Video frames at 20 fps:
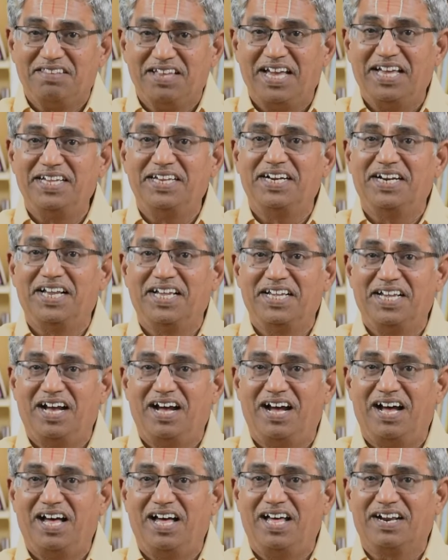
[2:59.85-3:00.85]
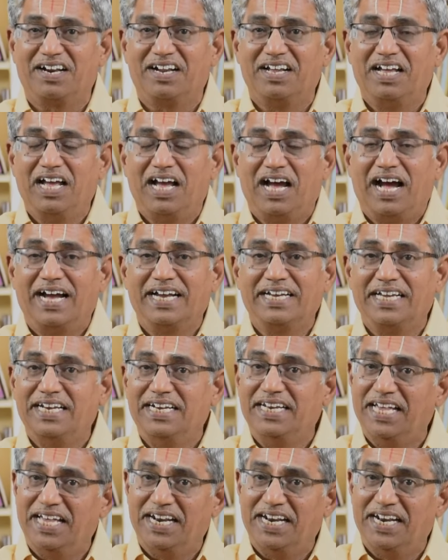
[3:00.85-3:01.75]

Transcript: சேயிழையார் அங்கே